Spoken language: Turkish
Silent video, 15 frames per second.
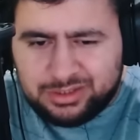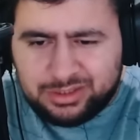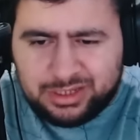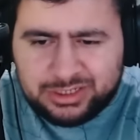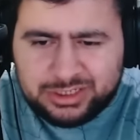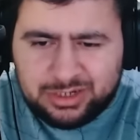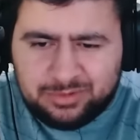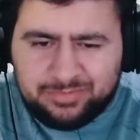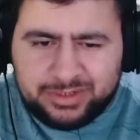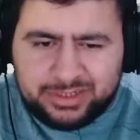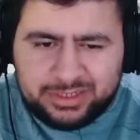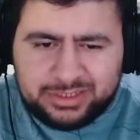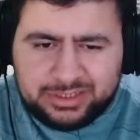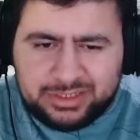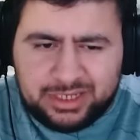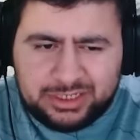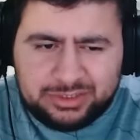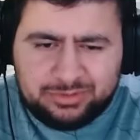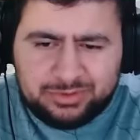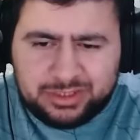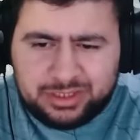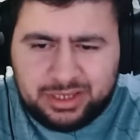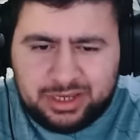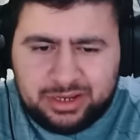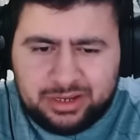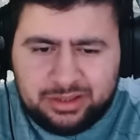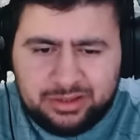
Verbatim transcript: geçen pazartesi geçmedik yani.